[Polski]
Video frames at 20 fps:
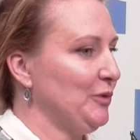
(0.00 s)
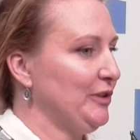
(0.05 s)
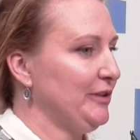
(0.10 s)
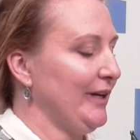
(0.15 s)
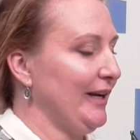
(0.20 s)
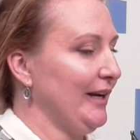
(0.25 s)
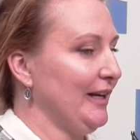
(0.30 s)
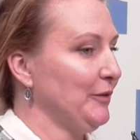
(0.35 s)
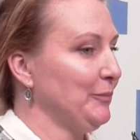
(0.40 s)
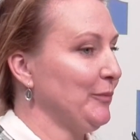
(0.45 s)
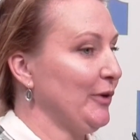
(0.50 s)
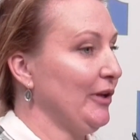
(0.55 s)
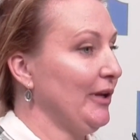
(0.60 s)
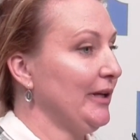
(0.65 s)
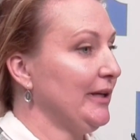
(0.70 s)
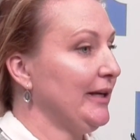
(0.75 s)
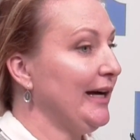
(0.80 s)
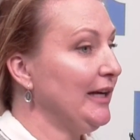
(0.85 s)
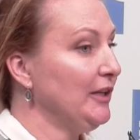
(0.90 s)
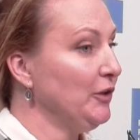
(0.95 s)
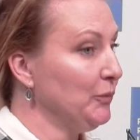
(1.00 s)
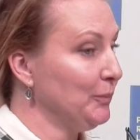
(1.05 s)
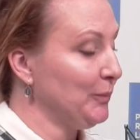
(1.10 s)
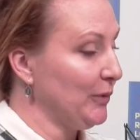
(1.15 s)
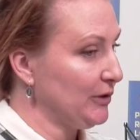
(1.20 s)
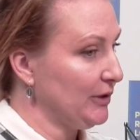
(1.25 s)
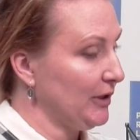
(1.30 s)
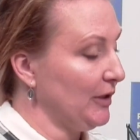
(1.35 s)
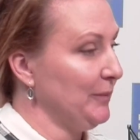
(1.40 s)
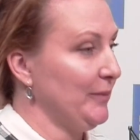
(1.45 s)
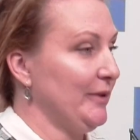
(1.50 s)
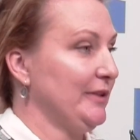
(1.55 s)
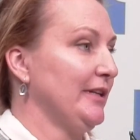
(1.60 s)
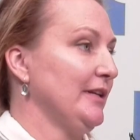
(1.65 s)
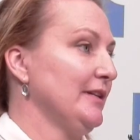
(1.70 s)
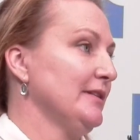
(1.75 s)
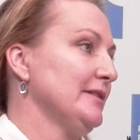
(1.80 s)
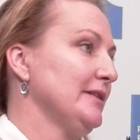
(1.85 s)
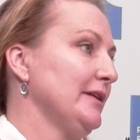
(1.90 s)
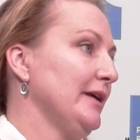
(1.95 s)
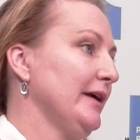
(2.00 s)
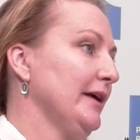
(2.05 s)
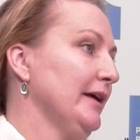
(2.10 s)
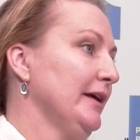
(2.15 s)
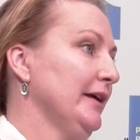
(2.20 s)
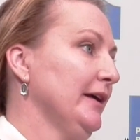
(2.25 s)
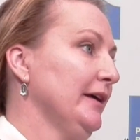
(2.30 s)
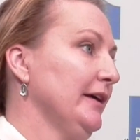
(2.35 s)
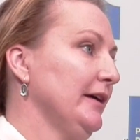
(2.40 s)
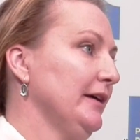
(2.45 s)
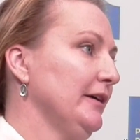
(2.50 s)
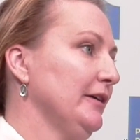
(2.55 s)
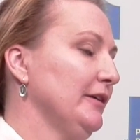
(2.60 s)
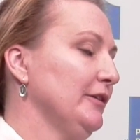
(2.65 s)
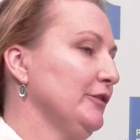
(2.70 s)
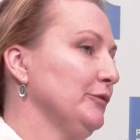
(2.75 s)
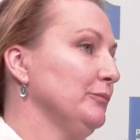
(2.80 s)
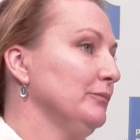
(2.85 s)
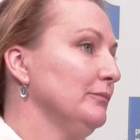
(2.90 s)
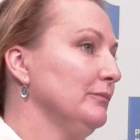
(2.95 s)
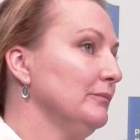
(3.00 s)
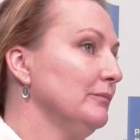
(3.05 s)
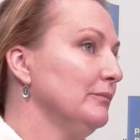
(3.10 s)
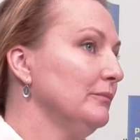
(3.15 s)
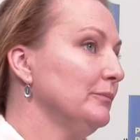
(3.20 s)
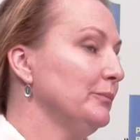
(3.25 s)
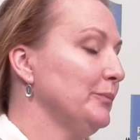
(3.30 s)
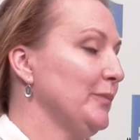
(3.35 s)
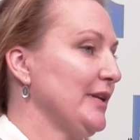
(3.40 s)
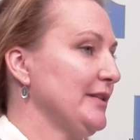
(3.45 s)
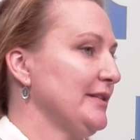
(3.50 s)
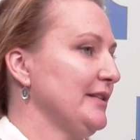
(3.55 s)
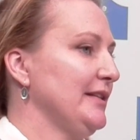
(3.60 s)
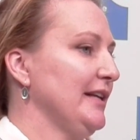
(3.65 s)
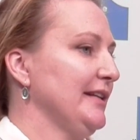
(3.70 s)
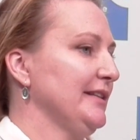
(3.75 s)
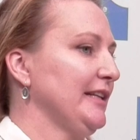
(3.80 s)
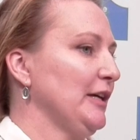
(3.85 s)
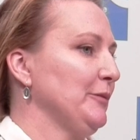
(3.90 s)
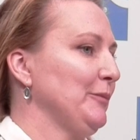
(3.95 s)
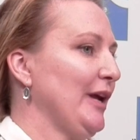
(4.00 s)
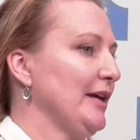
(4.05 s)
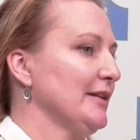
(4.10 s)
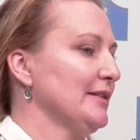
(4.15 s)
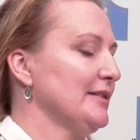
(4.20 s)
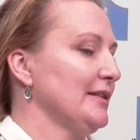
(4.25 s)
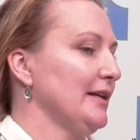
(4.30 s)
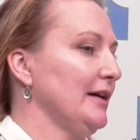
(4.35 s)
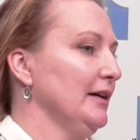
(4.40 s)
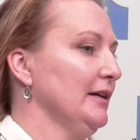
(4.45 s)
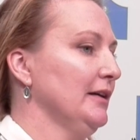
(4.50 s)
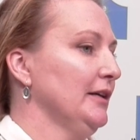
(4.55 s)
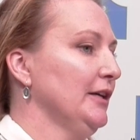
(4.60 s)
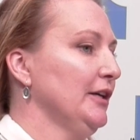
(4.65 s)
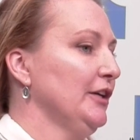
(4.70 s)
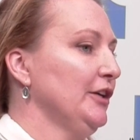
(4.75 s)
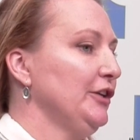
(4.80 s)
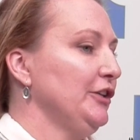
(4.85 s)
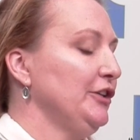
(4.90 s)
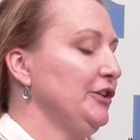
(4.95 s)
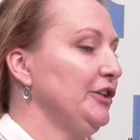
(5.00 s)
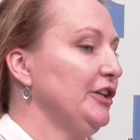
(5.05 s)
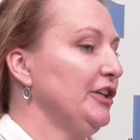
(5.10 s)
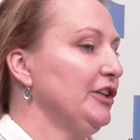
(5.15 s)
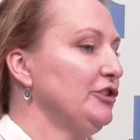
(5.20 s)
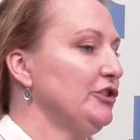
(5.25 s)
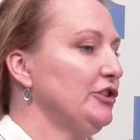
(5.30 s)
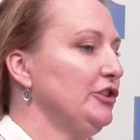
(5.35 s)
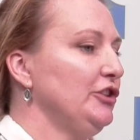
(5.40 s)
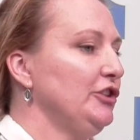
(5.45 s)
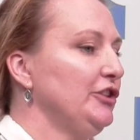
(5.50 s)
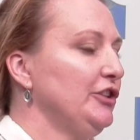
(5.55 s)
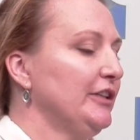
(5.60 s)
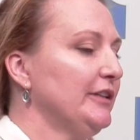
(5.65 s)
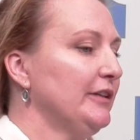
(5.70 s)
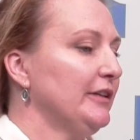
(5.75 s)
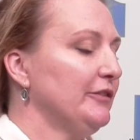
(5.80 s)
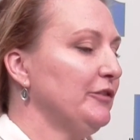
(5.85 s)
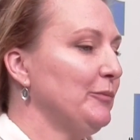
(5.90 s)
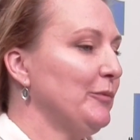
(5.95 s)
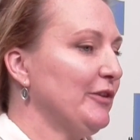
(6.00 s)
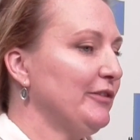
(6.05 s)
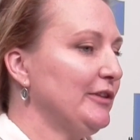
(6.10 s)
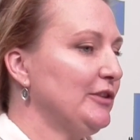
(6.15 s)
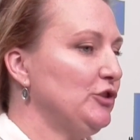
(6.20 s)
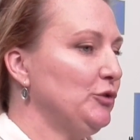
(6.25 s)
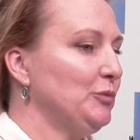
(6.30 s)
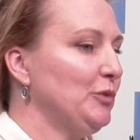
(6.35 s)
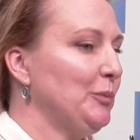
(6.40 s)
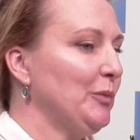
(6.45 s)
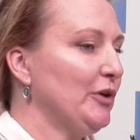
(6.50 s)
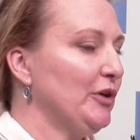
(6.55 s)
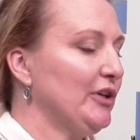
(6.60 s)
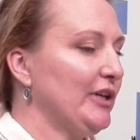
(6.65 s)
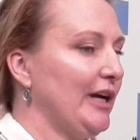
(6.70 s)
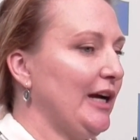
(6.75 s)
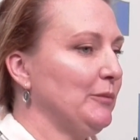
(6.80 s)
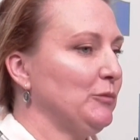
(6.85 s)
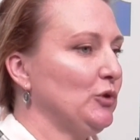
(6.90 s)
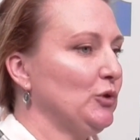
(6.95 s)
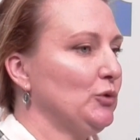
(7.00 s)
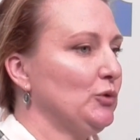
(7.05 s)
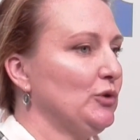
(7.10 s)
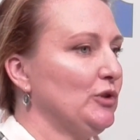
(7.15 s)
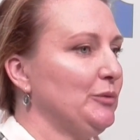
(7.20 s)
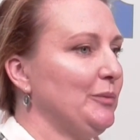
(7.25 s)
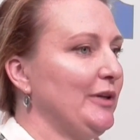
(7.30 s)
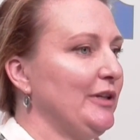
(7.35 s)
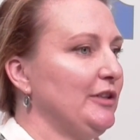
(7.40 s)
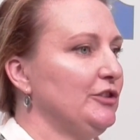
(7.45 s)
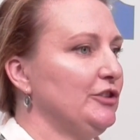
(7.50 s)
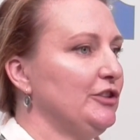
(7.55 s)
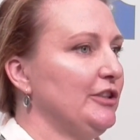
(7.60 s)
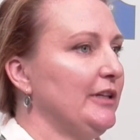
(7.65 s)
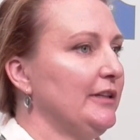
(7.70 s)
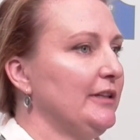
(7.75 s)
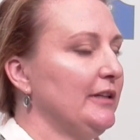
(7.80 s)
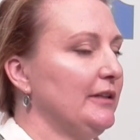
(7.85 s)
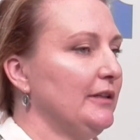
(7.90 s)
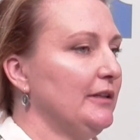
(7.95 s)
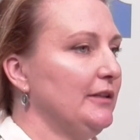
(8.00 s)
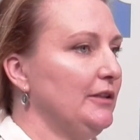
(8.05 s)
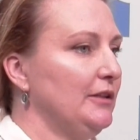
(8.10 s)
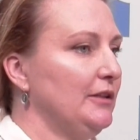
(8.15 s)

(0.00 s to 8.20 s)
szpitalach, podlegają pod kompetencje prezydenta miasta. Jeśli nie wprowadzimy programu, który będzie